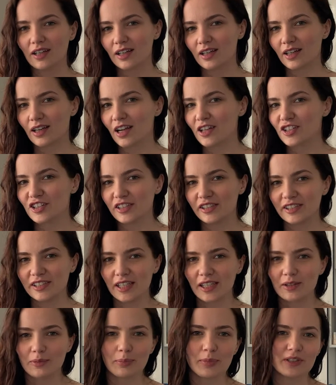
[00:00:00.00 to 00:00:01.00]
каждый
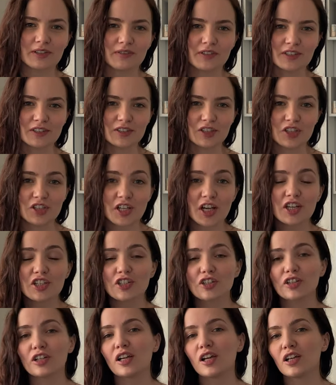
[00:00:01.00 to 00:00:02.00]
день по 20
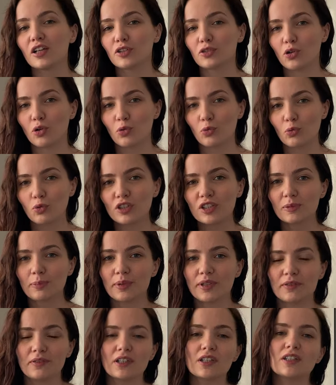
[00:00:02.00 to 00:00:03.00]
чашек, но утро
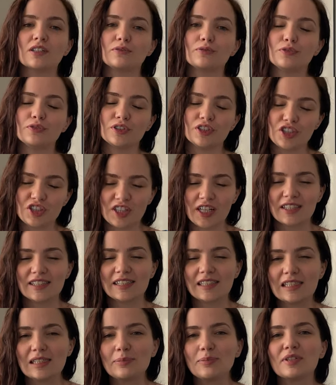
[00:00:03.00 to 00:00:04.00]
привыкла
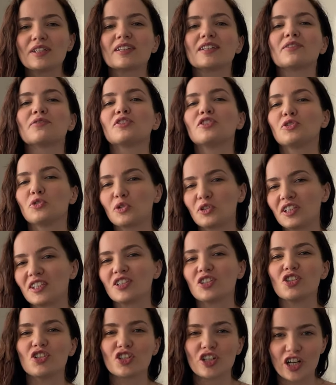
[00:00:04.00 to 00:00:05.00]
начинать именно
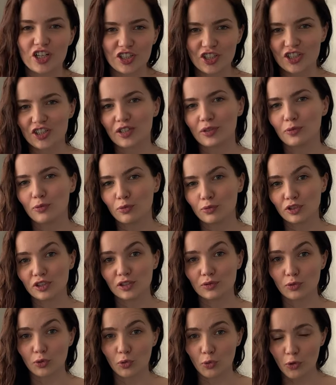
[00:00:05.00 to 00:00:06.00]
все-таки с чашечки
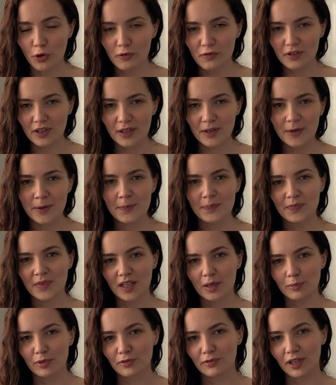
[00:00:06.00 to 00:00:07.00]
вкусного кофе,
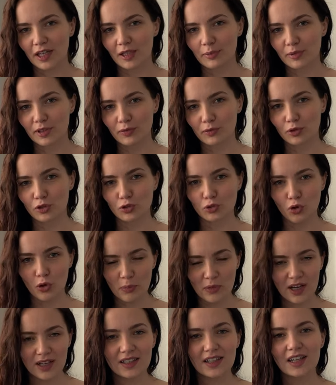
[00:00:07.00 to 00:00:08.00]
и мы варим его
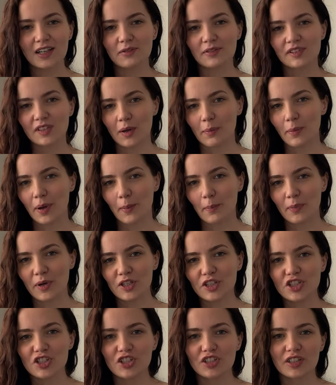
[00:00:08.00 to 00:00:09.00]
дома в самой
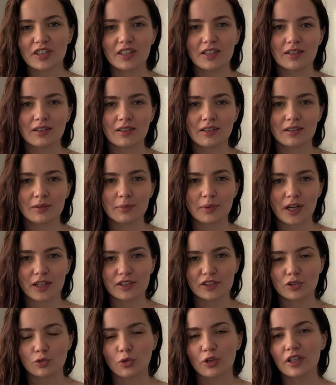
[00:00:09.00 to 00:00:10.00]
обычной э,
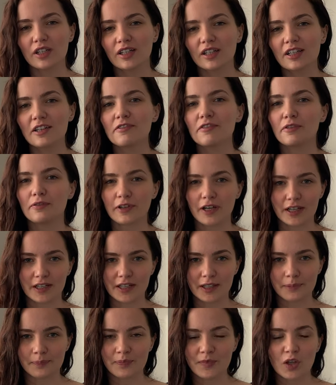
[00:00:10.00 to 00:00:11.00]
простой
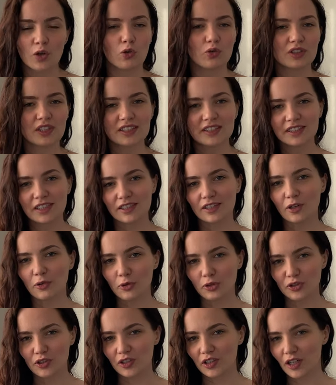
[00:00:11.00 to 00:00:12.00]
кофеварке. У нас нет
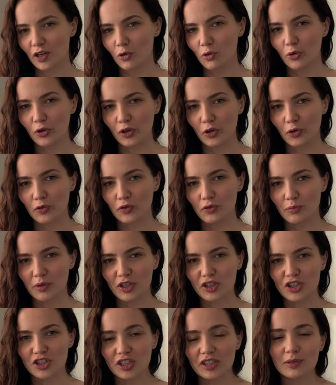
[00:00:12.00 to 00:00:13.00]
какой-то дорогой
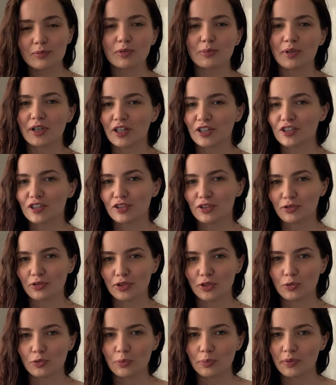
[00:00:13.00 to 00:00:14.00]
кофемашины, мы пока что ее
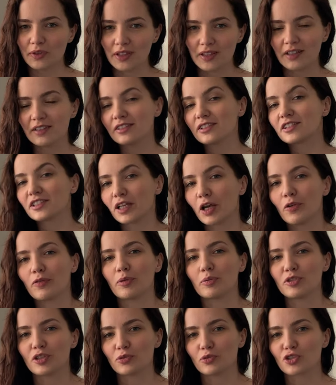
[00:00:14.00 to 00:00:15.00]
не купили, не знаю
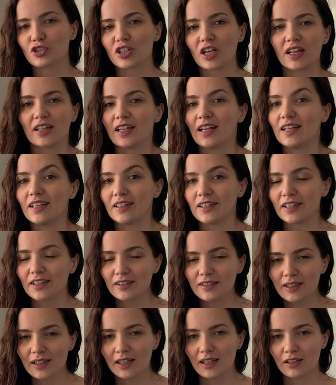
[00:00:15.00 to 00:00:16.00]
вообще, нужна она или
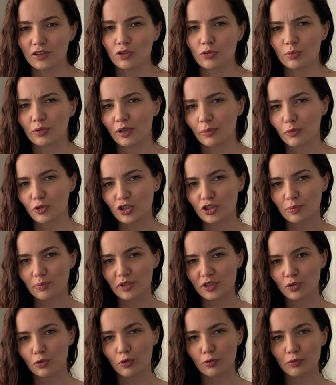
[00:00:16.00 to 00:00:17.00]
нет, ну, потому что
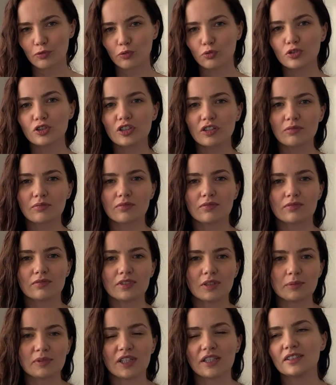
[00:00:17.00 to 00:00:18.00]
пить кофе
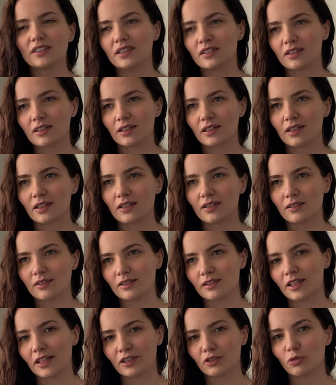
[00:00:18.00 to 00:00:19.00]
утром, не обязательно
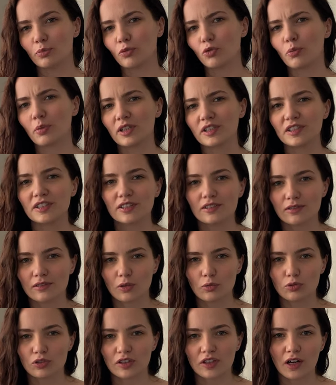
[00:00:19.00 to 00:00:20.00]
для этого покупать
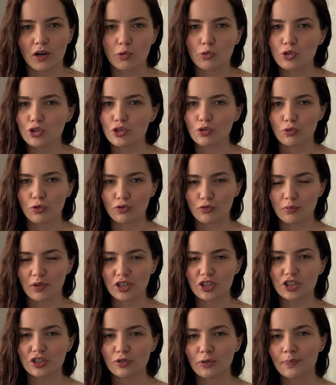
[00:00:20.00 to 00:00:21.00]
какую-то дорогущую
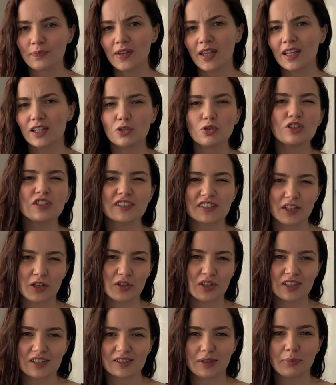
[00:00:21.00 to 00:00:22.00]
кофемашину, ну, не
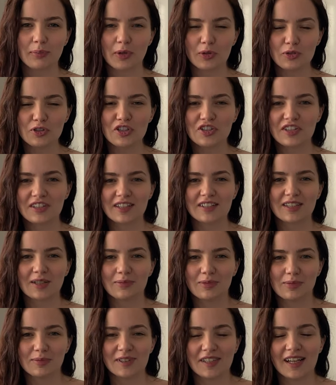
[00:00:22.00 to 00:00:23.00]
знаю, как там получится на
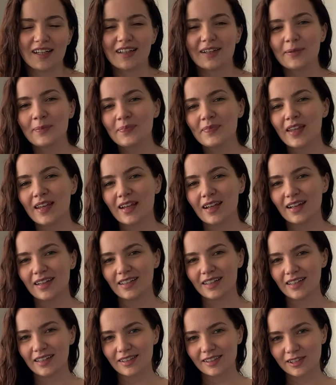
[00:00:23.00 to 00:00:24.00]
самом деле,
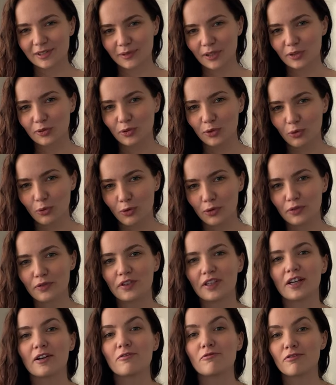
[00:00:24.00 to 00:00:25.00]
и свою
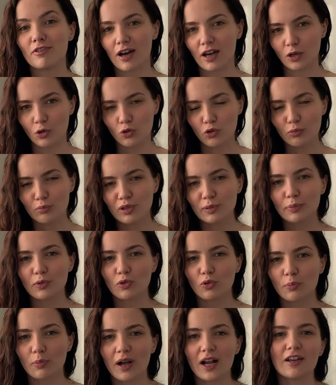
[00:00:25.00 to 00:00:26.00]
кофеварку мы
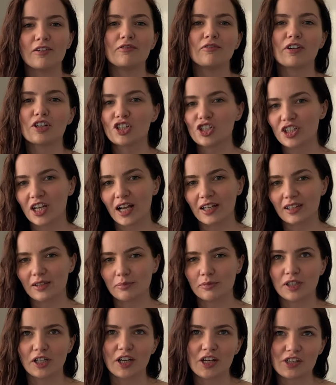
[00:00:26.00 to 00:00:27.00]
покупали в Ашане,
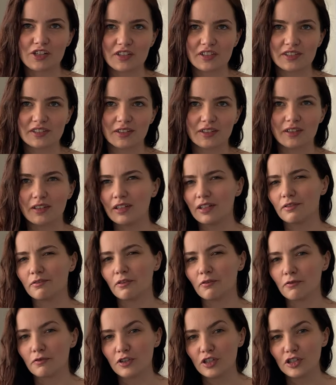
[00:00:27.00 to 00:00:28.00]
мне кажется, или
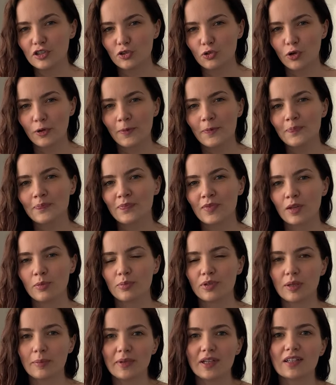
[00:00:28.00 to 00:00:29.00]
в видео,
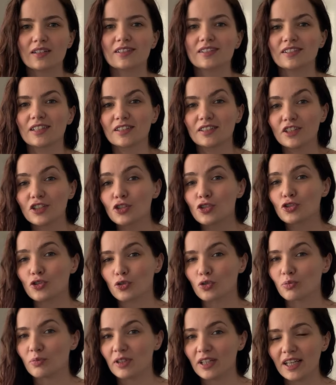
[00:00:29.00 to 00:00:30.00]
примерно за 1000
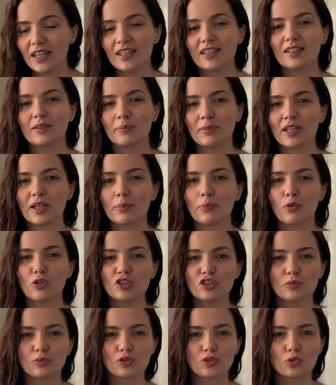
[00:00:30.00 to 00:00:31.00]
рублей, и мы
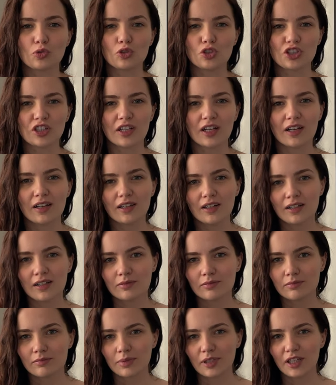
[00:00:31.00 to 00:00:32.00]
пользуемся уже
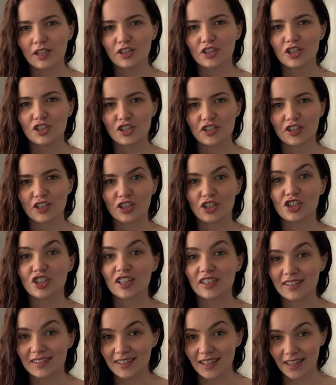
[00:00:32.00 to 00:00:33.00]
практически
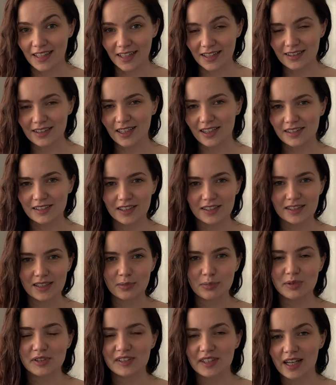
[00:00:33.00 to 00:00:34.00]
6 лет. Я, кстати,
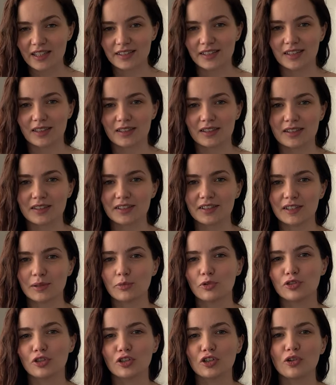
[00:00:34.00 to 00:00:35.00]
обязательно
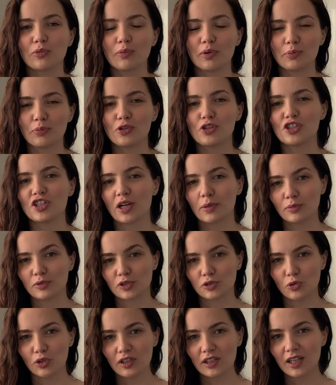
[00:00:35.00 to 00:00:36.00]
сниму на нее попозже
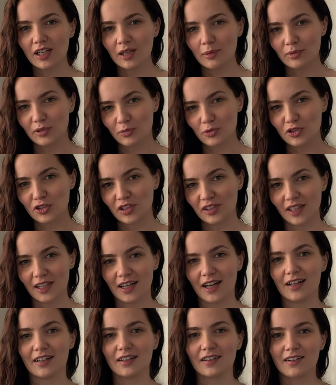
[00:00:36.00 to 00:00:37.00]
обзор, потому что она
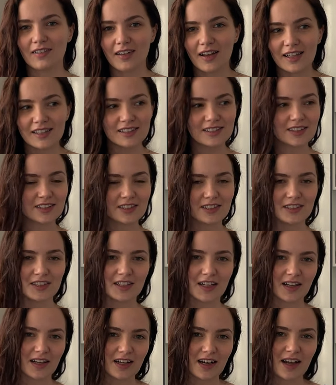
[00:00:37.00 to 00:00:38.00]
реально классная,
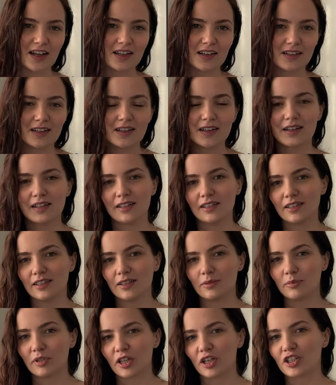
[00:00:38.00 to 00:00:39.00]
недорогая,
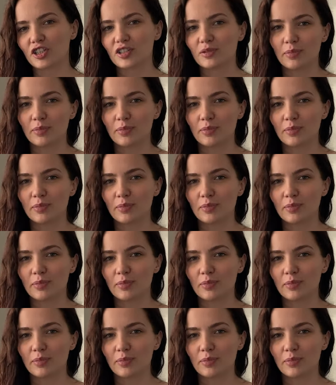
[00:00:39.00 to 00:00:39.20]
и, мне кажется,